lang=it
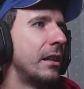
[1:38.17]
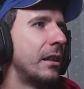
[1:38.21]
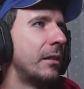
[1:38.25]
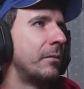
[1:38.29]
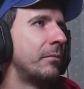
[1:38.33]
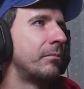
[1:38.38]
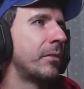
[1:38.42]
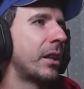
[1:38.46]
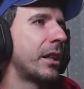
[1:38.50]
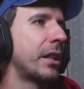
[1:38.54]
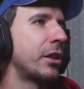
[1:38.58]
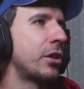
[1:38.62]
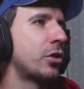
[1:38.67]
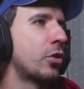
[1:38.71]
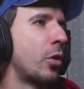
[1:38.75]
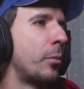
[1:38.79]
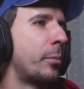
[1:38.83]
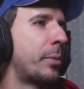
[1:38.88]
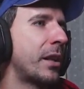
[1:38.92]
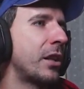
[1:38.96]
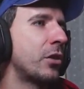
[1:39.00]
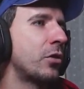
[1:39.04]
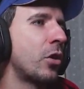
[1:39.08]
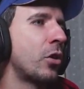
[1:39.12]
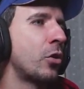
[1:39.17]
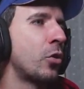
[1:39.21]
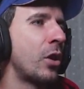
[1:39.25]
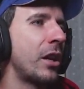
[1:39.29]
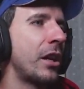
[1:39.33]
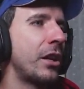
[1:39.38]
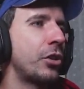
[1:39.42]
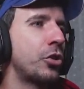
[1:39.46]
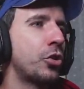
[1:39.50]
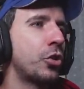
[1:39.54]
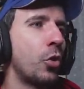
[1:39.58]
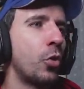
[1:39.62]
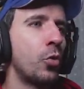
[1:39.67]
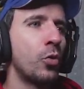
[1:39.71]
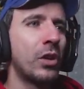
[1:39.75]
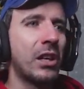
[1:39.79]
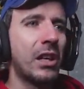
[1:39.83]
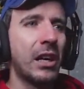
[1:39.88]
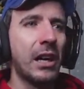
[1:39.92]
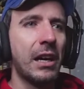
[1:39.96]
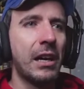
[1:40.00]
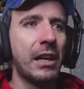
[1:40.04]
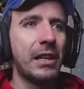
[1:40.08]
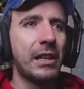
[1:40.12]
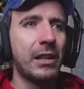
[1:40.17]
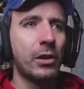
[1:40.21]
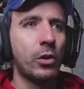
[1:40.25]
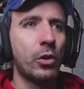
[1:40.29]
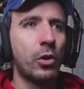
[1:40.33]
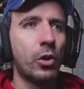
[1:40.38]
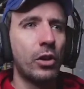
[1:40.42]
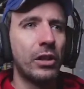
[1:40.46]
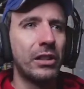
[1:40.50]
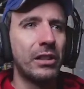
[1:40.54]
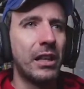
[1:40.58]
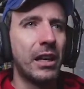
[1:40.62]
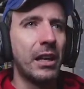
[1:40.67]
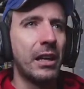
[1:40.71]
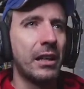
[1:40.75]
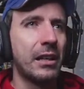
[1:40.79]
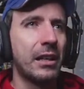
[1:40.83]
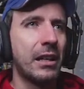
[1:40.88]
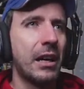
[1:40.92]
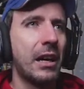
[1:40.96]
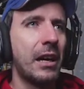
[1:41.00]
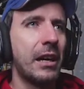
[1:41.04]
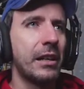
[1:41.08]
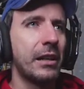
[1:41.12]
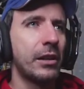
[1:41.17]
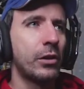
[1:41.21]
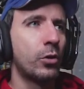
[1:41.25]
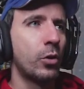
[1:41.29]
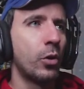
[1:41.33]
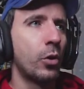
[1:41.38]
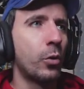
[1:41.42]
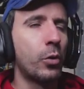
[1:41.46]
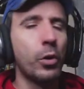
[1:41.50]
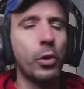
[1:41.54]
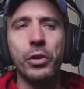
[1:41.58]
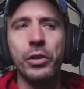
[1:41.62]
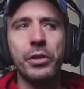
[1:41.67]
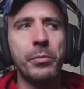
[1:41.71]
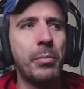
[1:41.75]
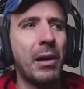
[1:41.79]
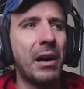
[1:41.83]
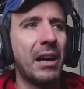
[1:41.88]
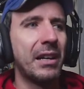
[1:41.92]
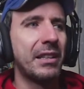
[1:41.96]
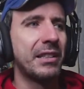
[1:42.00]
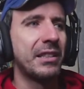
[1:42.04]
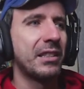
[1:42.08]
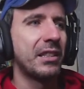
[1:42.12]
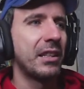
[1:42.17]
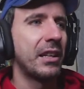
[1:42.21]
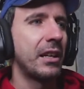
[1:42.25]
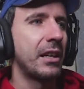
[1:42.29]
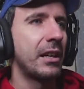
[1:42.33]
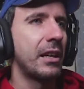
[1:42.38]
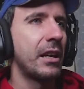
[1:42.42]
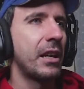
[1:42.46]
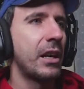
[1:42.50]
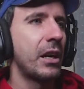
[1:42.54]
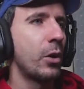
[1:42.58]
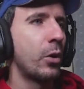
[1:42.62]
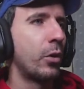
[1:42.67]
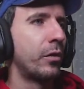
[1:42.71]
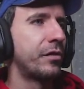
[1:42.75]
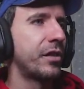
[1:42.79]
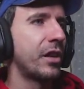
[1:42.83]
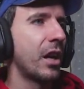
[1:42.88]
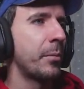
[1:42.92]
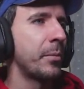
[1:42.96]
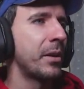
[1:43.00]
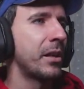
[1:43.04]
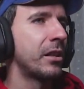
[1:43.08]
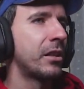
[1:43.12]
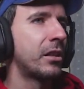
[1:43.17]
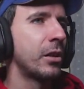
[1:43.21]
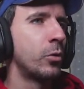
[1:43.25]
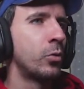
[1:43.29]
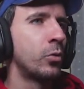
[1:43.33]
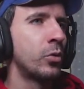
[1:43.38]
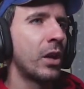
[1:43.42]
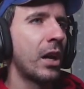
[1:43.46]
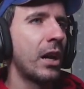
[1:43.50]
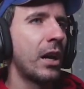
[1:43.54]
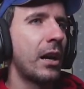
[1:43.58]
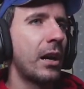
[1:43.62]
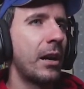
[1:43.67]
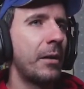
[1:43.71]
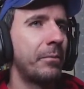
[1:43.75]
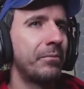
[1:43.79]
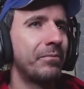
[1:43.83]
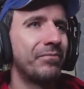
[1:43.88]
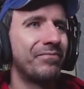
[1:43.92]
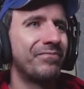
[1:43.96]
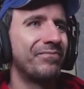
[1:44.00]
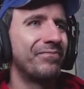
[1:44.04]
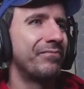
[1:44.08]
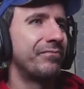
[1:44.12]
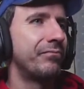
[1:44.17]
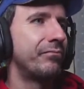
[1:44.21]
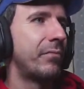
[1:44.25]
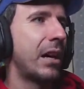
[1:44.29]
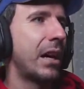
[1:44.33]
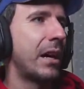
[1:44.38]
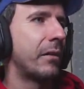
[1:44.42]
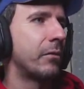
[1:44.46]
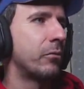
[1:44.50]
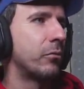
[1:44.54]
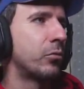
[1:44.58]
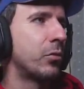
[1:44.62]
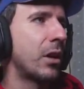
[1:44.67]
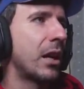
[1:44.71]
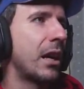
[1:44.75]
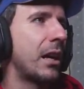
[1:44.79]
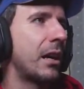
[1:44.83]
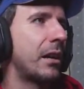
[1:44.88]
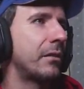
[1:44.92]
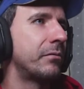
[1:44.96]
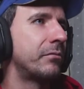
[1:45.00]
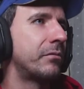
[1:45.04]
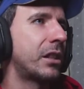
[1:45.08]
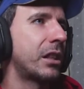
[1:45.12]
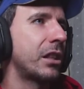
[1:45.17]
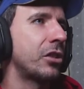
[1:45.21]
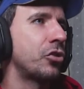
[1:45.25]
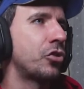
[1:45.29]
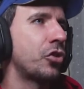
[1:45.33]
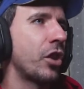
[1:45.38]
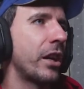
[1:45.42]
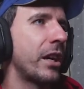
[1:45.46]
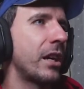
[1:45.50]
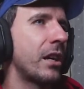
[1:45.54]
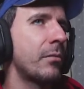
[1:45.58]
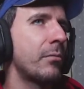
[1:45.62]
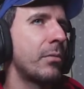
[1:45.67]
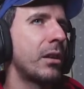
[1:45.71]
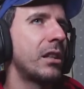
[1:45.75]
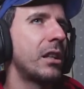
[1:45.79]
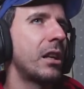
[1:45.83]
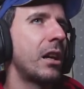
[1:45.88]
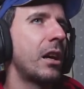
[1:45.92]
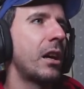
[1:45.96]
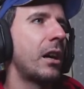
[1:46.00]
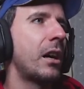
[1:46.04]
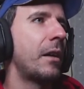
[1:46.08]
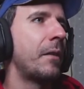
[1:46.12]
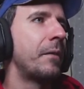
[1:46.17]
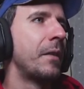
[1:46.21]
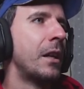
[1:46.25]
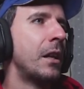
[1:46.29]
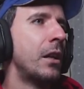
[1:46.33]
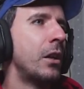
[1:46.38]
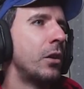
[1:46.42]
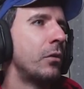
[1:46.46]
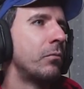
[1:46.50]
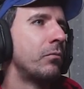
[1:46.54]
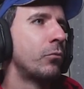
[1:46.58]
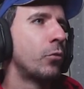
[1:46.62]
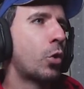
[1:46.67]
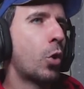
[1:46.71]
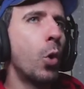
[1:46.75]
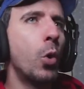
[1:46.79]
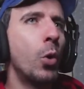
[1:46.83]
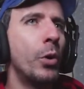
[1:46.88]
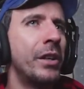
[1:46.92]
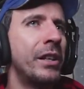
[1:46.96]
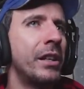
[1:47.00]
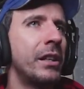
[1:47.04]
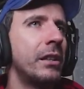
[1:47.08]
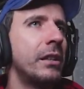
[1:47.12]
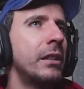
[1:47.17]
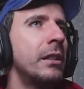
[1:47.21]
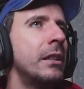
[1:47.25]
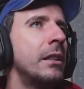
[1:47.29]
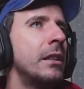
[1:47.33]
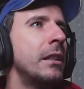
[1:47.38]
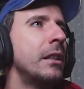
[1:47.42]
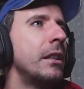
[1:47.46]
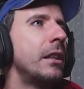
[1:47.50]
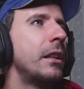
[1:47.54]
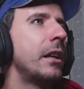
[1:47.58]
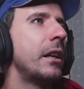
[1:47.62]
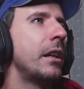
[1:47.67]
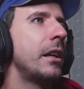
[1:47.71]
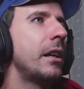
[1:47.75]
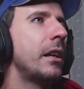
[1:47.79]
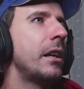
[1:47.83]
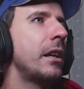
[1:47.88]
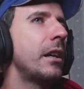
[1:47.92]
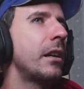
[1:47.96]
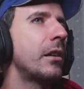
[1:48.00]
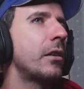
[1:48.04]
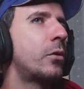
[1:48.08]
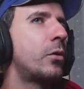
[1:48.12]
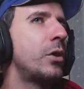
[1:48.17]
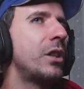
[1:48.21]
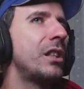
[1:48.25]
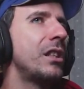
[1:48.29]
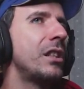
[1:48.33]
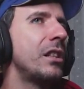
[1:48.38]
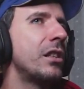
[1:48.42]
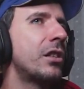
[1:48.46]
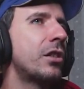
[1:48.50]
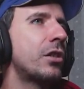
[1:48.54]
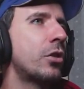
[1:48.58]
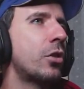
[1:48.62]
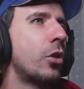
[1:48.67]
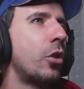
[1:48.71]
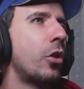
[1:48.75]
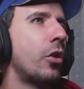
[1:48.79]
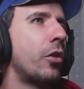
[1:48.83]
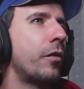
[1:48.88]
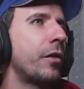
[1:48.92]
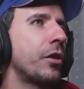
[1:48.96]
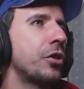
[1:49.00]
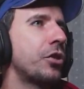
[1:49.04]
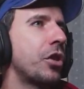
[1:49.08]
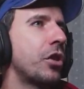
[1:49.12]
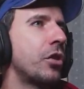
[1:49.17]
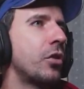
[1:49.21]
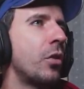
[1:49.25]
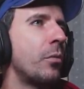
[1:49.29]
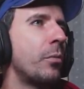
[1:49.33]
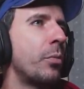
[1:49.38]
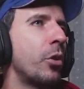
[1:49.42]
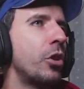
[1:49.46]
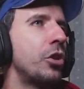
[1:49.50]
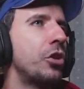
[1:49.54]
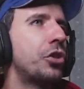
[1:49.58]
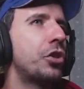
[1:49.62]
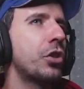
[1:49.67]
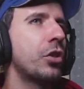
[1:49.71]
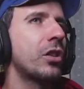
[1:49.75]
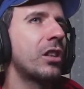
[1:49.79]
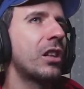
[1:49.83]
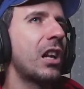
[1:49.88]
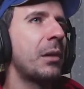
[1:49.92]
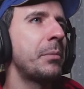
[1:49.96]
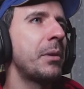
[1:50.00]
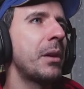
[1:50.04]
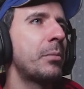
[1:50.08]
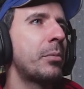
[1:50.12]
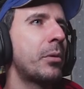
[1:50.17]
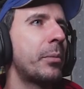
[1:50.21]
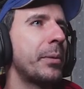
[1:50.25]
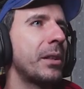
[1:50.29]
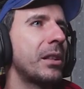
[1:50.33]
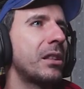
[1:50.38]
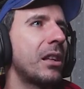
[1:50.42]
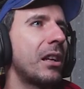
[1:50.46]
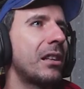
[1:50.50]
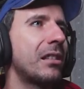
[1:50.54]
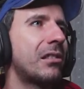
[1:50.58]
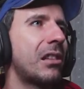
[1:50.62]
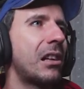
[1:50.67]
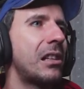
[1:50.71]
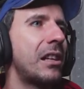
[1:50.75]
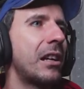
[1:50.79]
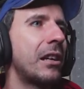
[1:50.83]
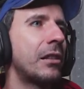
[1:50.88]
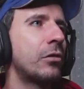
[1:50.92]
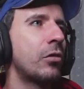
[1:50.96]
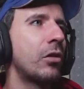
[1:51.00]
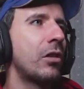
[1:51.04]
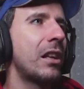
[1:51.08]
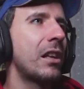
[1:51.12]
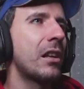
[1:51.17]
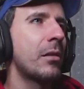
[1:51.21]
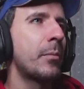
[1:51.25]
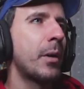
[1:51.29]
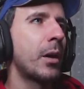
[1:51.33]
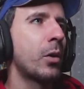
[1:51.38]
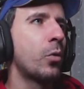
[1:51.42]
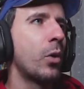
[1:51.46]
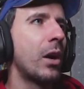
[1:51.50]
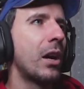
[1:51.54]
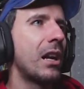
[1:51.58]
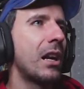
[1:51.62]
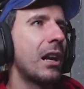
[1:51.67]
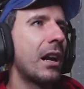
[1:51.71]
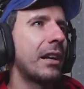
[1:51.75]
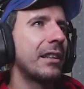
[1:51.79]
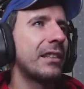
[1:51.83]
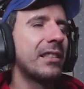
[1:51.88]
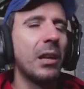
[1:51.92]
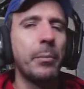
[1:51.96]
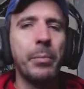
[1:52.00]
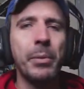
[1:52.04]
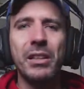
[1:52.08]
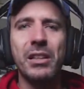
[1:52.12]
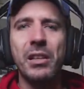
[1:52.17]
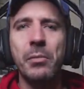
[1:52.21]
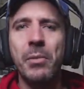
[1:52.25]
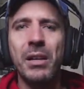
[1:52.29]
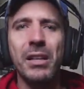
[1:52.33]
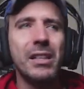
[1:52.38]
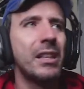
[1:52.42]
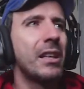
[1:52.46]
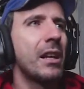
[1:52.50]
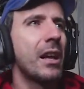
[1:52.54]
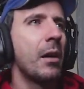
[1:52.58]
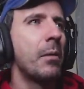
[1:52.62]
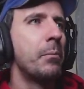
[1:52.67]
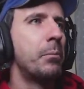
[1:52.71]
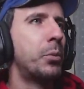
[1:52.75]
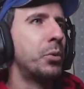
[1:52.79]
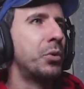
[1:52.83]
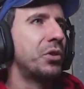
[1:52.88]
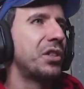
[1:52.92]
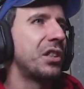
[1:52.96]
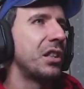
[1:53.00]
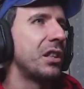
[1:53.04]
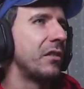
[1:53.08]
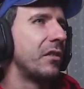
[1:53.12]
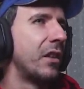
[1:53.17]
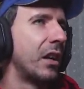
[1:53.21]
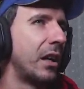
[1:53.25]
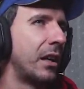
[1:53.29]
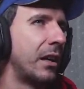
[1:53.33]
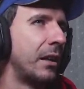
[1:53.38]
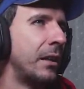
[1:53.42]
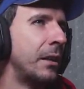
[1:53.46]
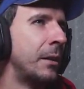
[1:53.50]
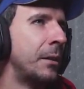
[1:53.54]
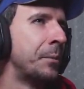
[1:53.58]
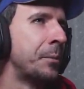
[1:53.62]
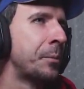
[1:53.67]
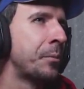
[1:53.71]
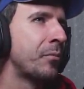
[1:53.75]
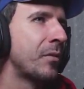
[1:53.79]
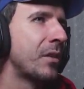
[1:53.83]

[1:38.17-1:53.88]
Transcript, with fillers: ehm, adesso ho preso a noleggio un carro da carico, quello di base e ovviamente una, mm, beh, una trincia erba della Kun e quindi sto facendo poi il giro della mia proprietà tagliando l'erba qua e là, sapete, in maniera abusiva